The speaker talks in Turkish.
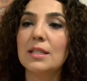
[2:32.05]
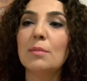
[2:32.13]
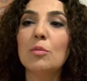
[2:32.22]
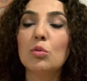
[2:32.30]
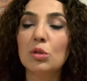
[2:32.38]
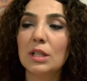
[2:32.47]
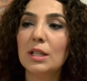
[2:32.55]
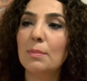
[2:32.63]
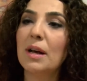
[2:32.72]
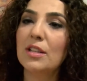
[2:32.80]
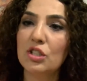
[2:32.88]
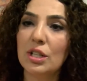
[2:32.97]
Ama burada da
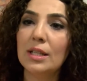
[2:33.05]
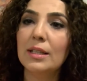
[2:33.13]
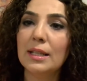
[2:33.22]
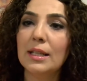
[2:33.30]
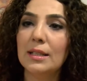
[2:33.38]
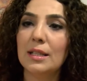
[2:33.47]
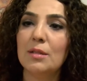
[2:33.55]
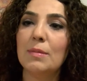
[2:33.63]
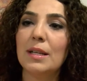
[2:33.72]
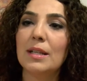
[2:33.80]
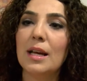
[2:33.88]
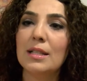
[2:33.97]
bazı şeylere dikkat
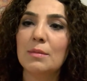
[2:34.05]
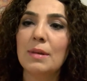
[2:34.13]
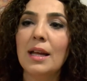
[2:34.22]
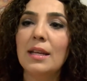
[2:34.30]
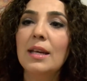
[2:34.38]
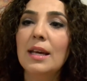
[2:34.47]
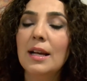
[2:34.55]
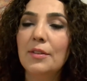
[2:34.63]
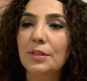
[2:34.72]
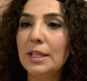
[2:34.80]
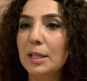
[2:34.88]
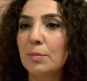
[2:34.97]
etmek lazım. Yani
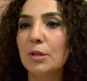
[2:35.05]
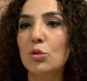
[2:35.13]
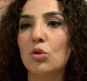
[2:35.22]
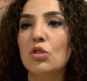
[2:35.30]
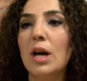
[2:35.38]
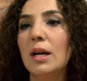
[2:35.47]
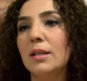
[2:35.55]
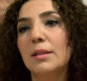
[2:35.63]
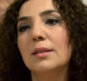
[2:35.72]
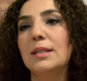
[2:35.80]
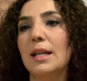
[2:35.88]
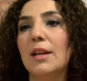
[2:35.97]
gidip de çocuğa
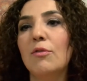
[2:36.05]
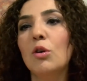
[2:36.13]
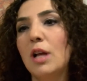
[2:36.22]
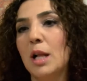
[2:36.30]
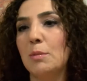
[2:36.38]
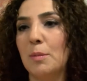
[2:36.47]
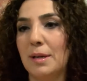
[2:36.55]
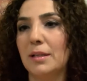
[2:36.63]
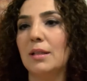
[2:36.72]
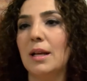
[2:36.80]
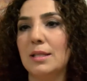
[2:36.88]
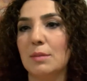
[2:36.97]
akıllı telefon
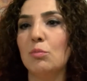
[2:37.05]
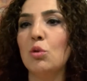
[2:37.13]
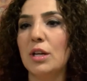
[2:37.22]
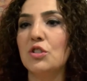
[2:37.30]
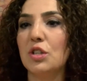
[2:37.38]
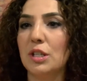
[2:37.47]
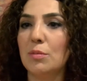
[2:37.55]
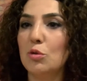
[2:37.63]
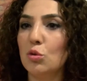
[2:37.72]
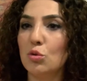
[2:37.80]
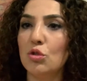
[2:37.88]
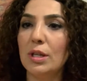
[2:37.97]
almamak lazım bu yaştaki bir
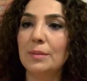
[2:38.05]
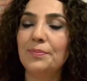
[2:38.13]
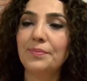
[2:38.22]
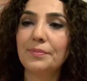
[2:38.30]
çocuğa.